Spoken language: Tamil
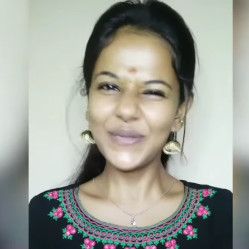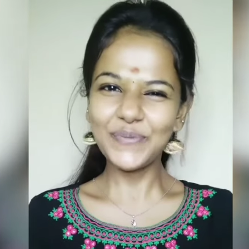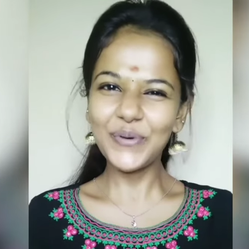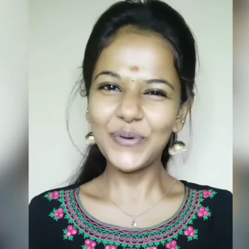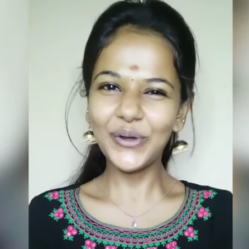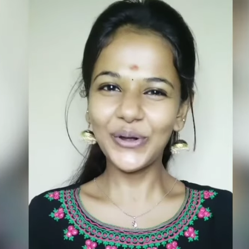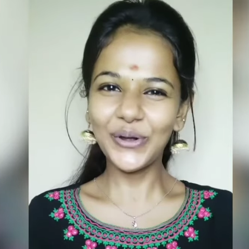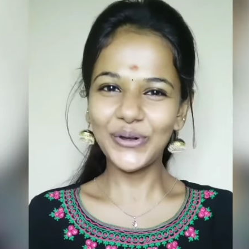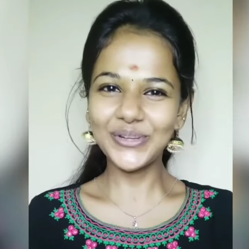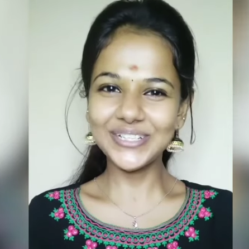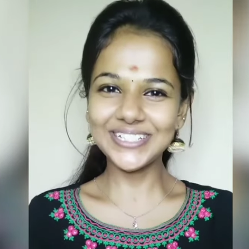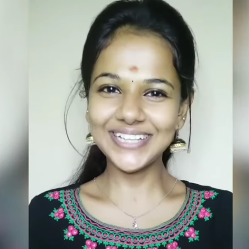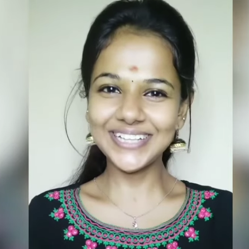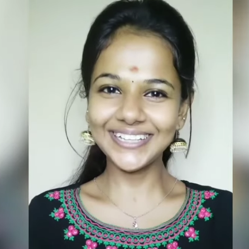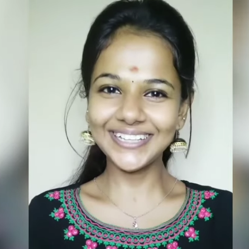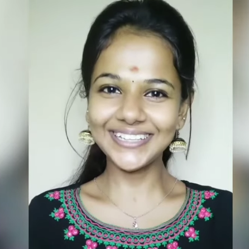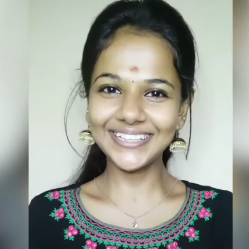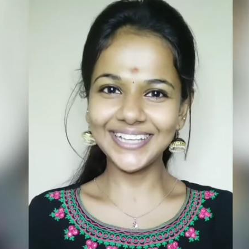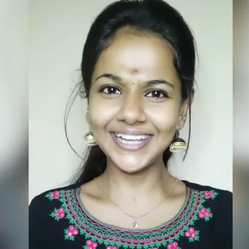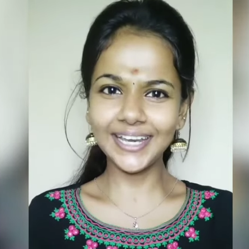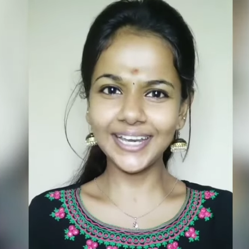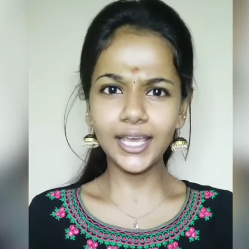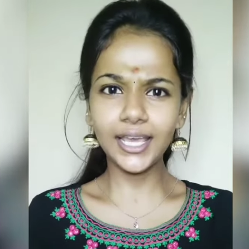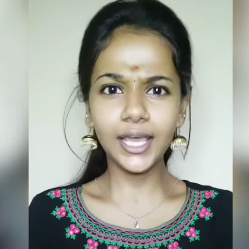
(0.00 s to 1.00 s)
இப்போ ஒரு டியூஷன்
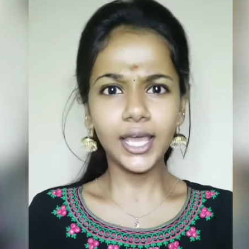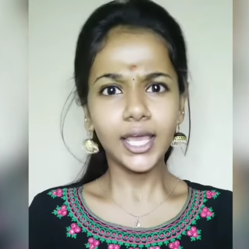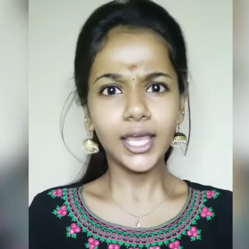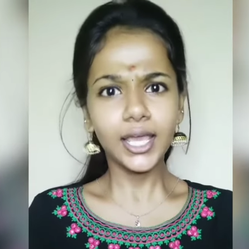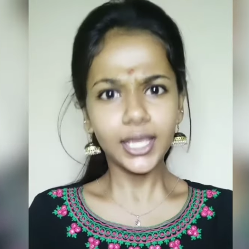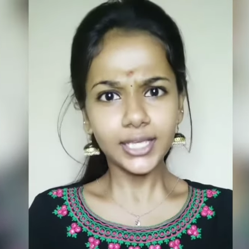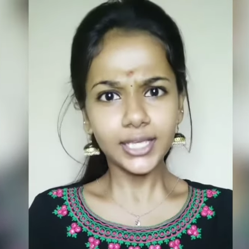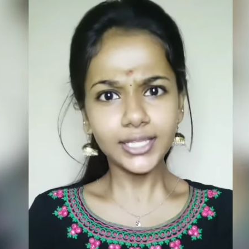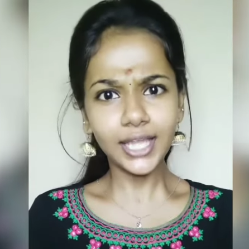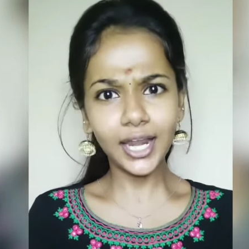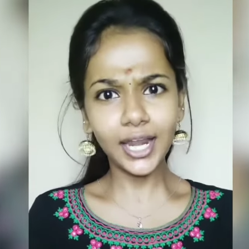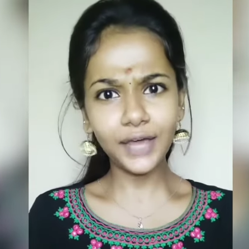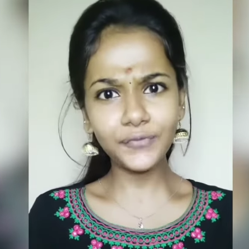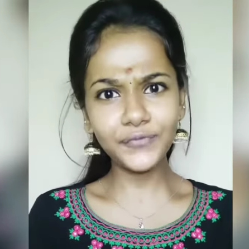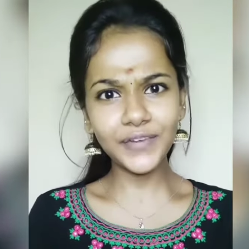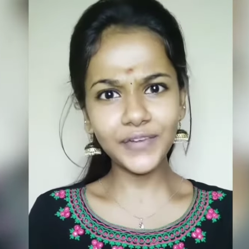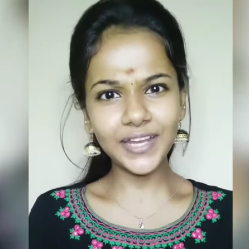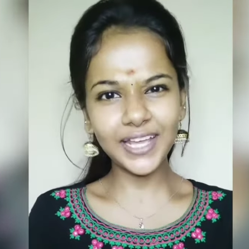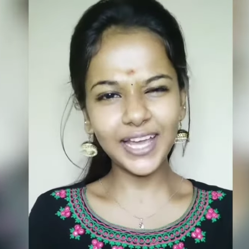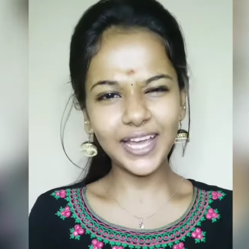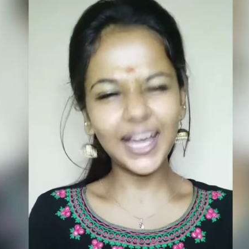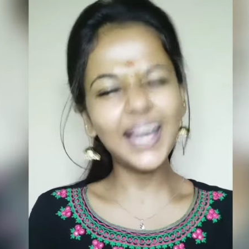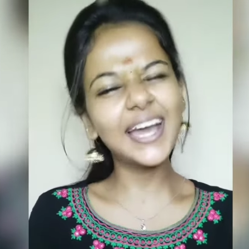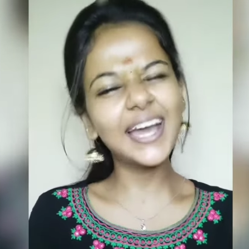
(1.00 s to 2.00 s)
எடுத்தீங்களே ஆமா
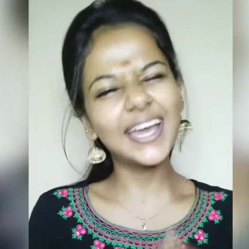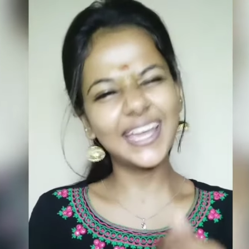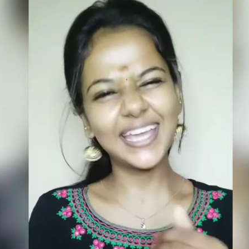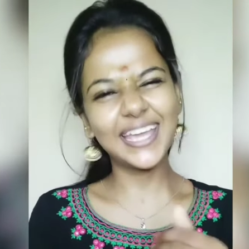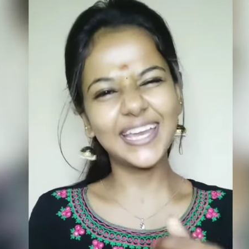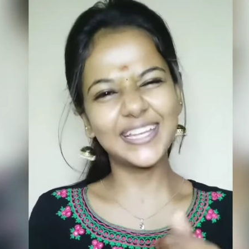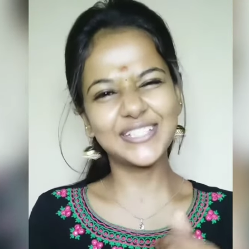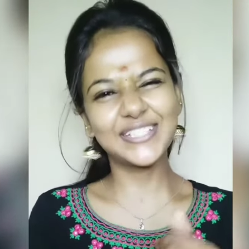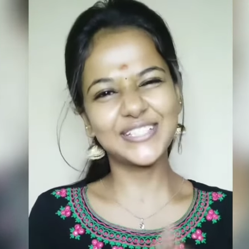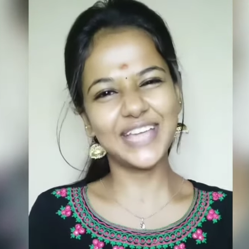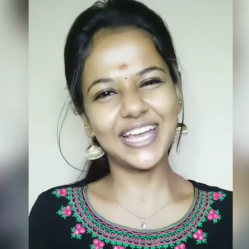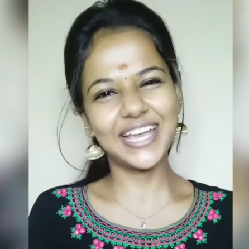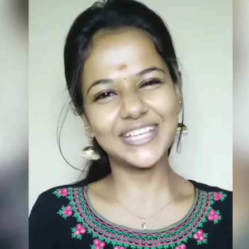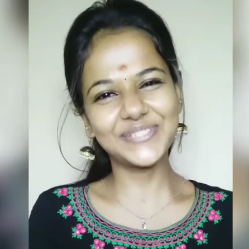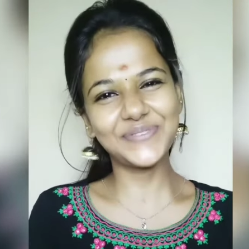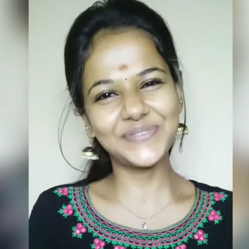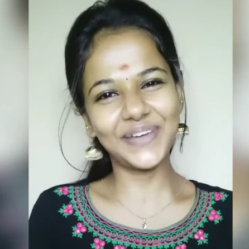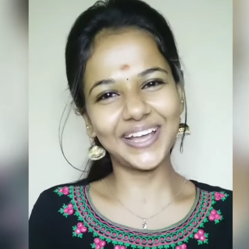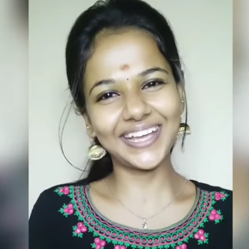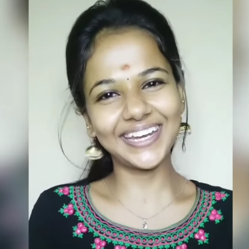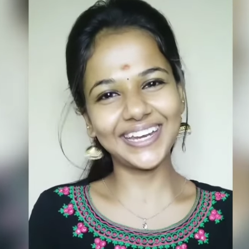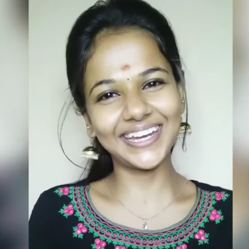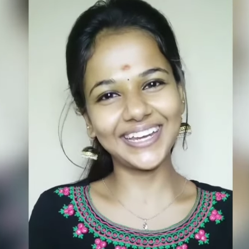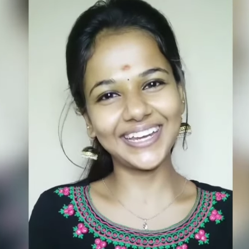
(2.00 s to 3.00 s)
இதெல்லாம் ஃப்ரீயா இல்ல
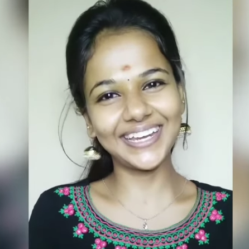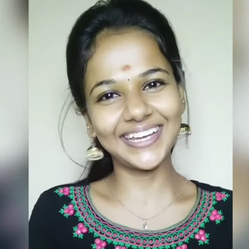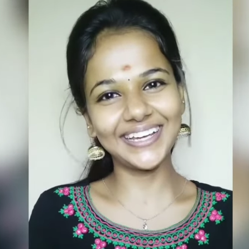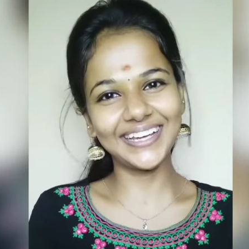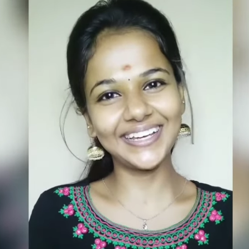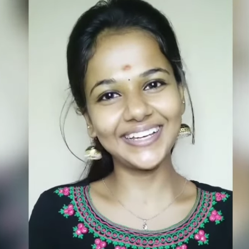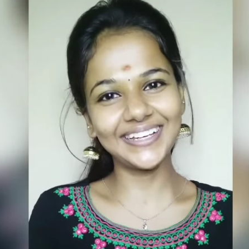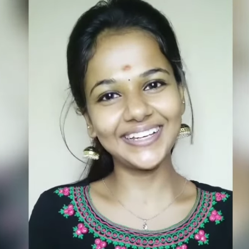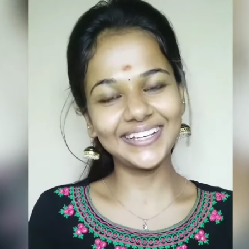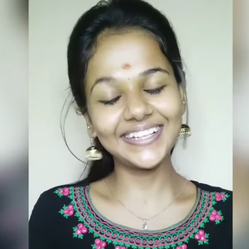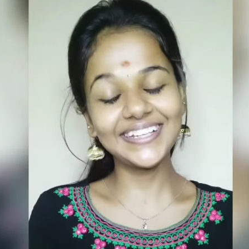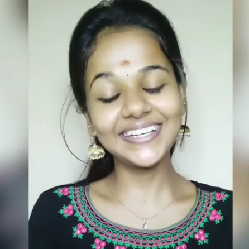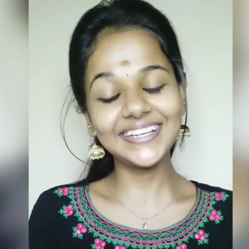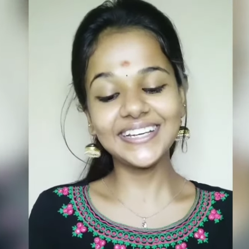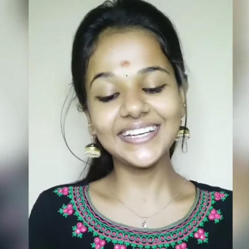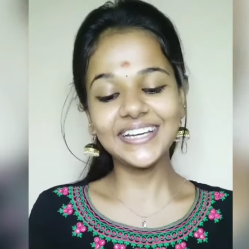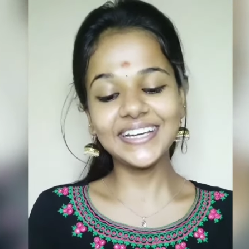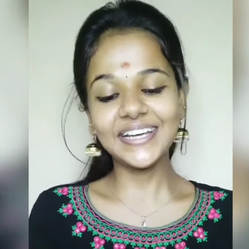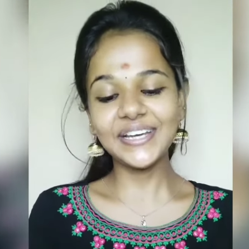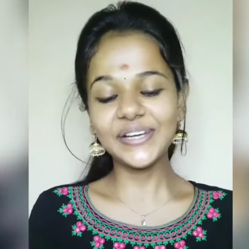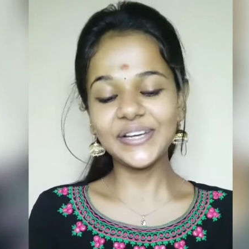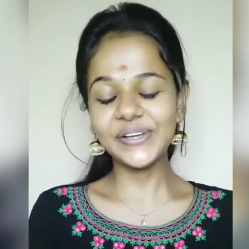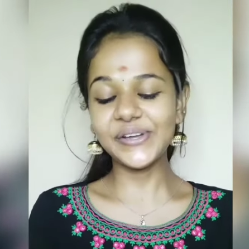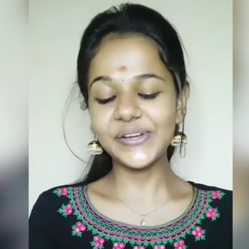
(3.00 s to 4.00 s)
சார்ஜ் வாங்குவீங்களா எல்லாம்
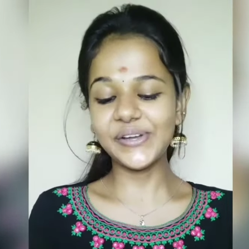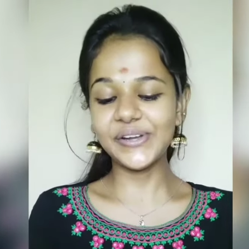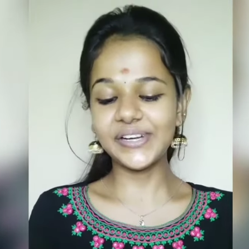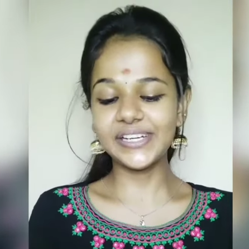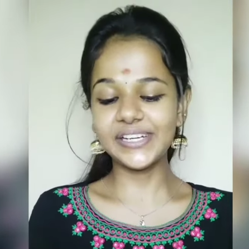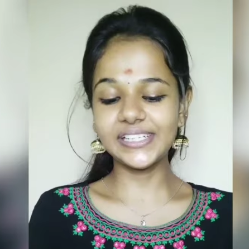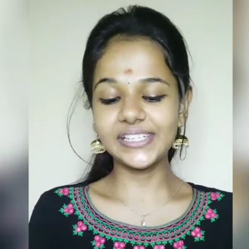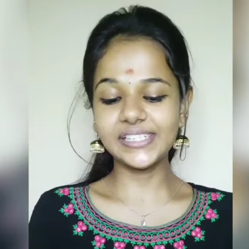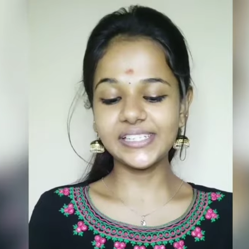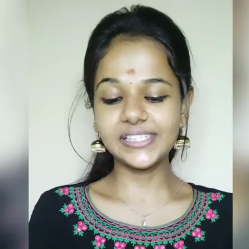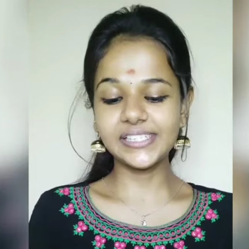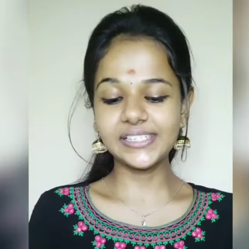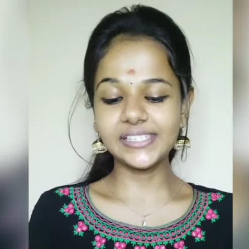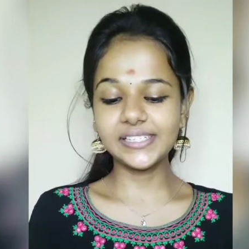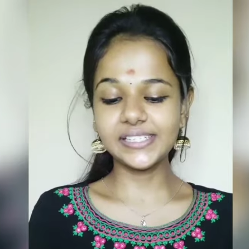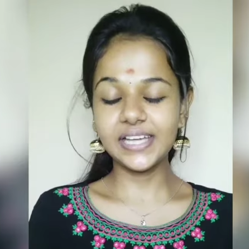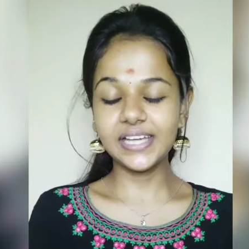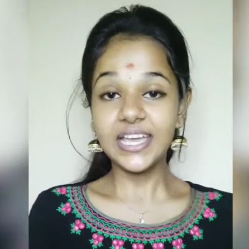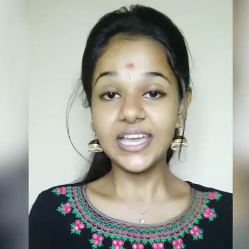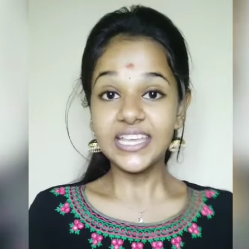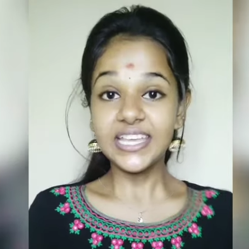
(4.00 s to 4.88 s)
ஃப்ரீ குட் ஆ